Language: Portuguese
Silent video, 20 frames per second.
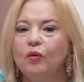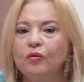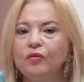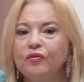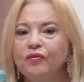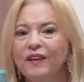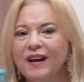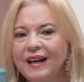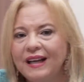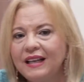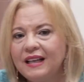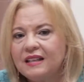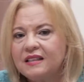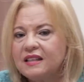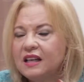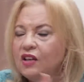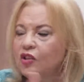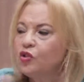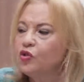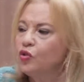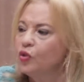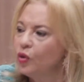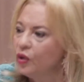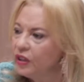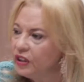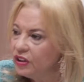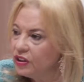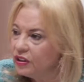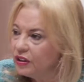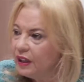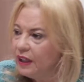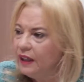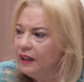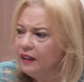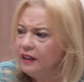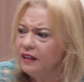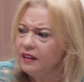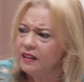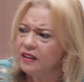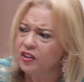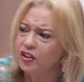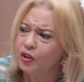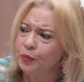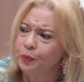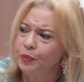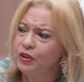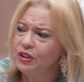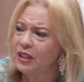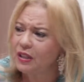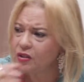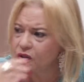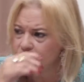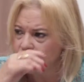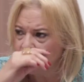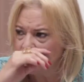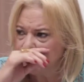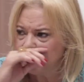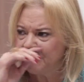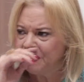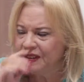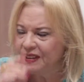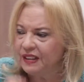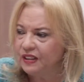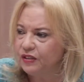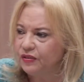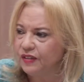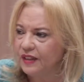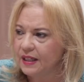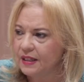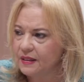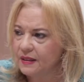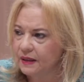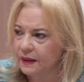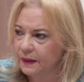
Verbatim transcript: com várias ações e que tipo de ações vocês fazem?